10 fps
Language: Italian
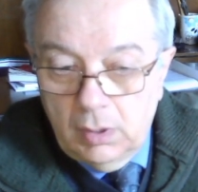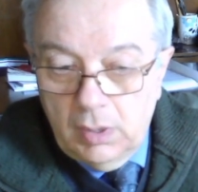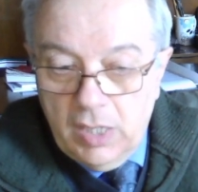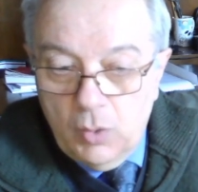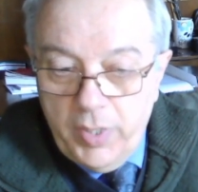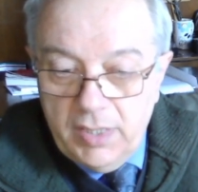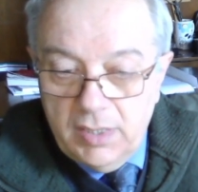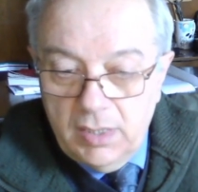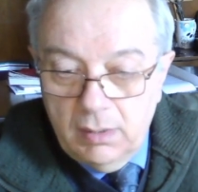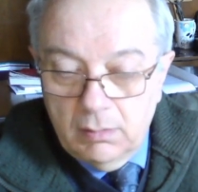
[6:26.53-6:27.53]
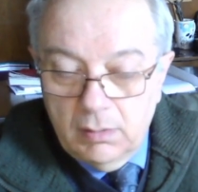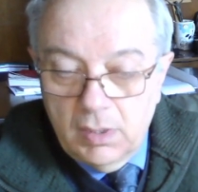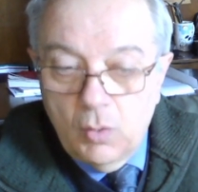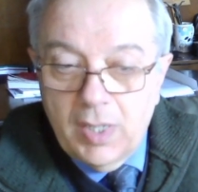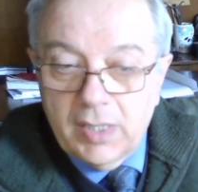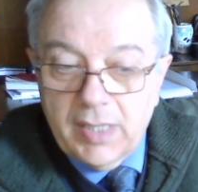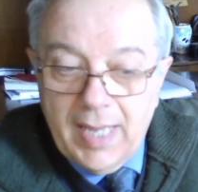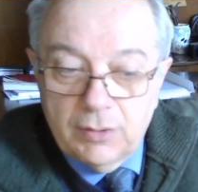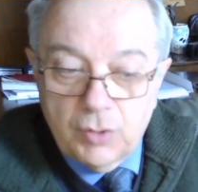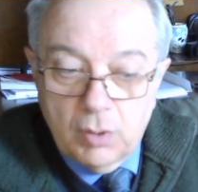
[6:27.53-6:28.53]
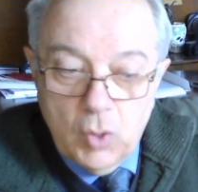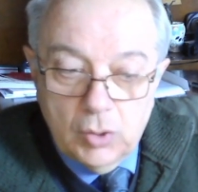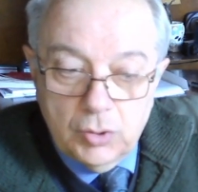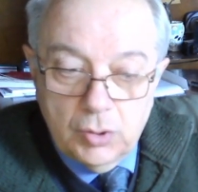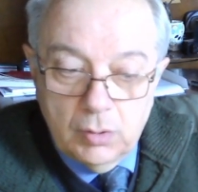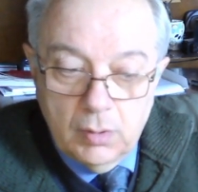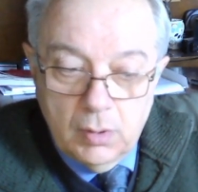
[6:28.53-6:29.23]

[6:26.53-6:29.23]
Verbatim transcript: la guidi in qualche altro modo,